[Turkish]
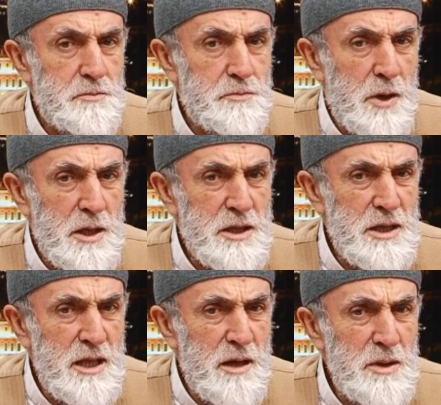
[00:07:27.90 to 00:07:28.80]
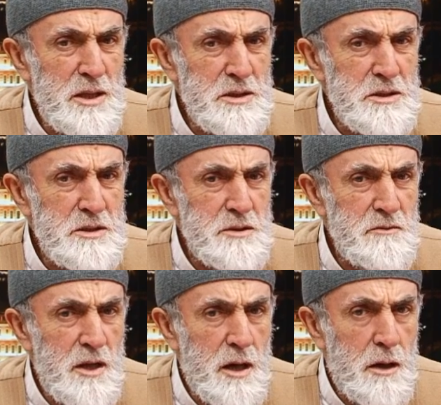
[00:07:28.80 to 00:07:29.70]
panikleyebilir
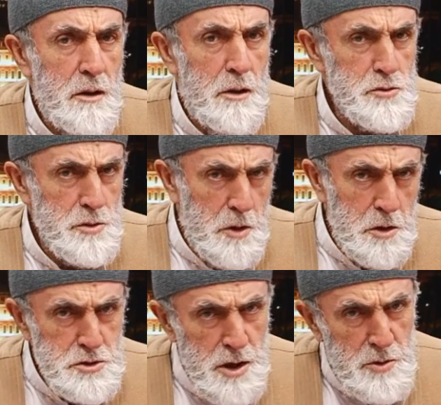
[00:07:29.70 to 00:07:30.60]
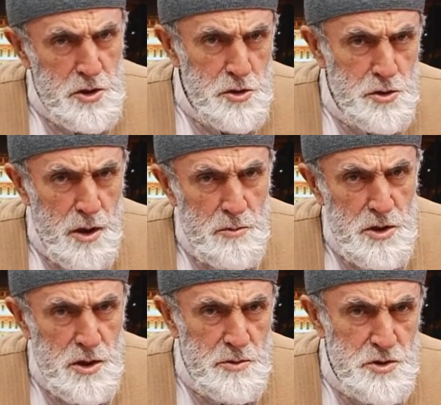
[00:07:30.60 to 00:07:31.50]
veya ya acaba isabet
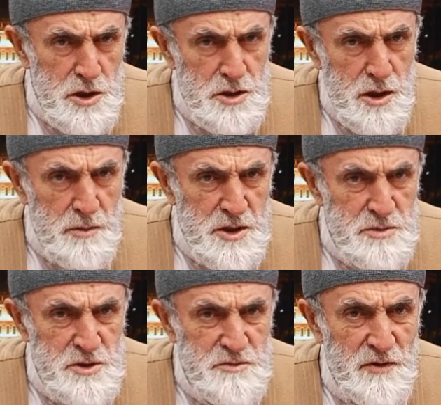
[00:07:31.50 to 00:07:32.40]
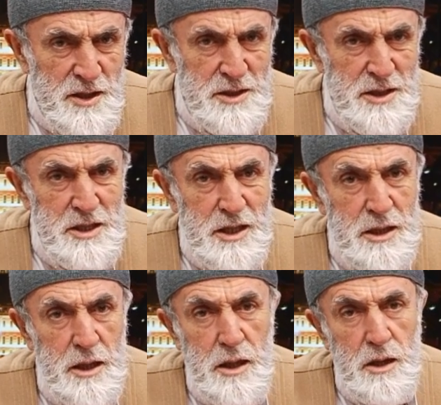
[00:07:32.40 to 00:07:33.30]
ettirebilir miyiz, ettiremez miyiz falan
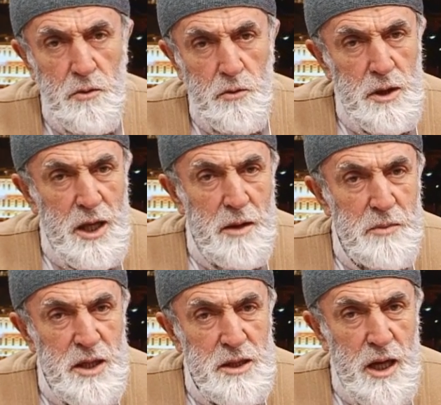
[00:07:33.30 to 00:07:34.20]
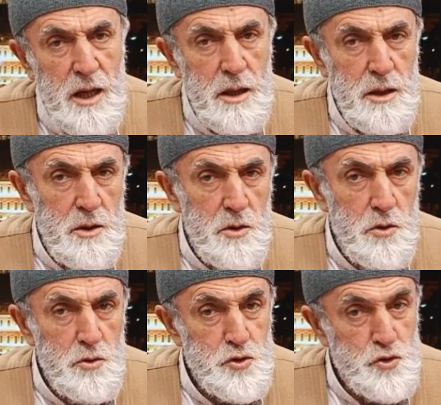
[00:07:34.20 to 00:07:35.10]
derken olaya bir de
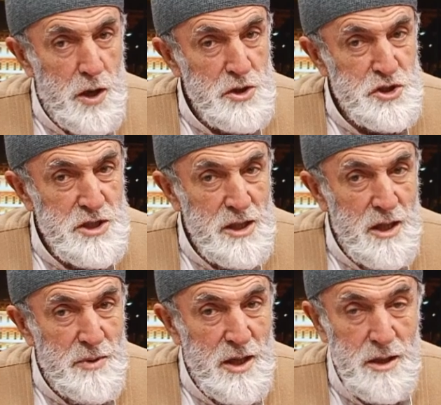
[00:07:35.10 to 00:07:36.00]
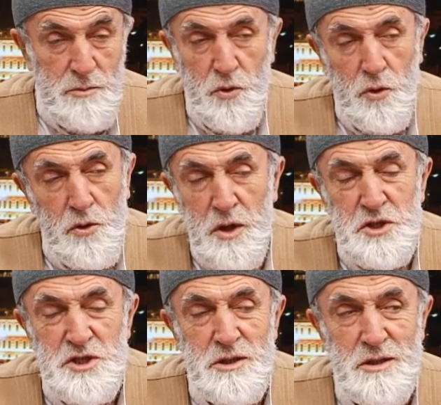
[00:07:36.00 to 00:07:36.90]
şu açıdan da bakalım. Onun
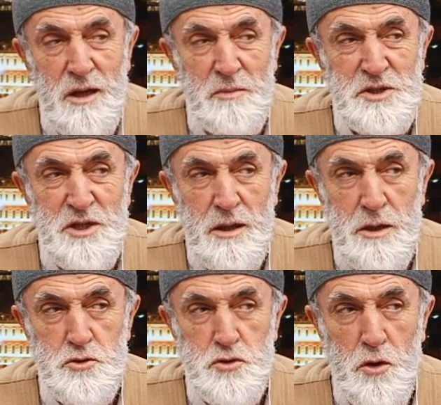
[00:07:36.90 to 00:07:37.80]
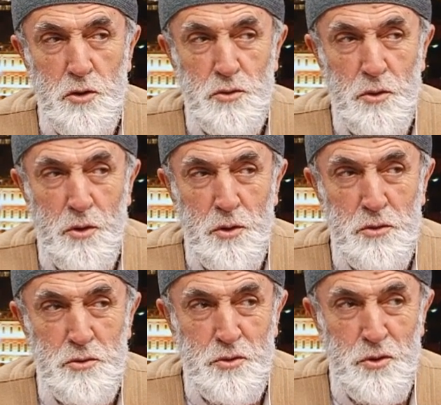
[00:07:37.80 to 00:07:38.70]
için Ramazan'ın son 10
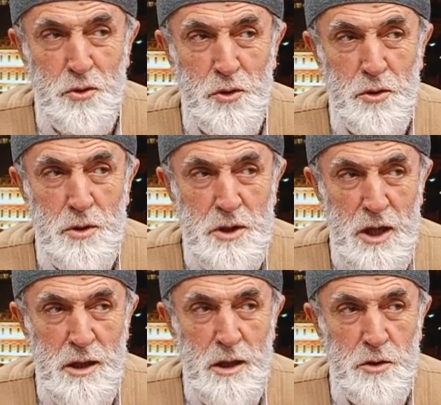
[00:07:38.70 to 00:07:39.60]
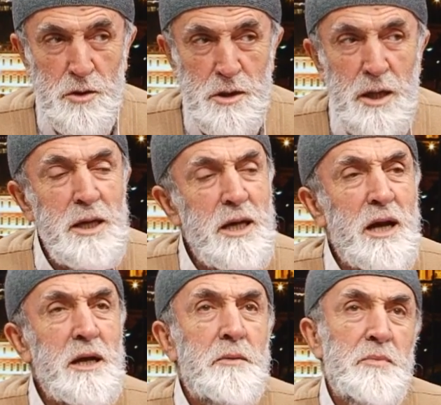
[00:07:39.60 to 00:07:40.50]
günü deniliyor.
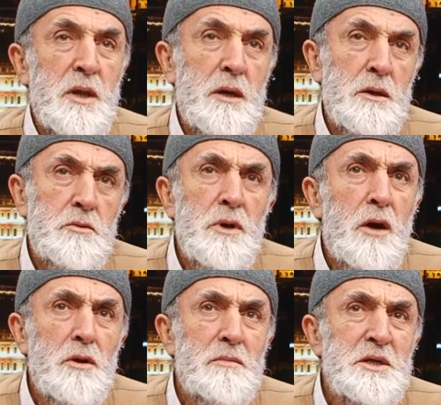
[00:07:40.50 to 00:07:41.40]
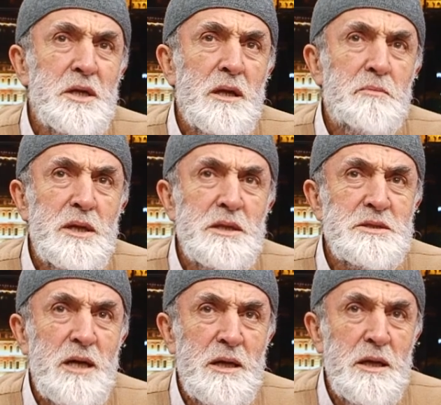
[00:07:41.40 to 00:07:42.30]
Yani günah olmasın da bir
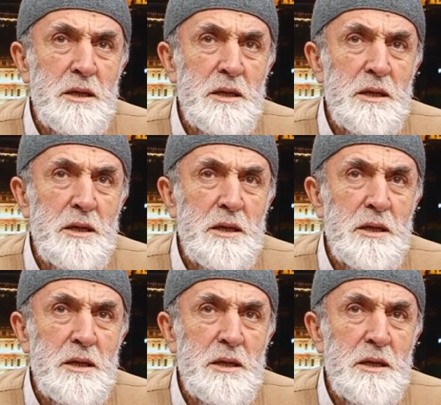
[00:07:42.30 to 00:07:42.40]
insan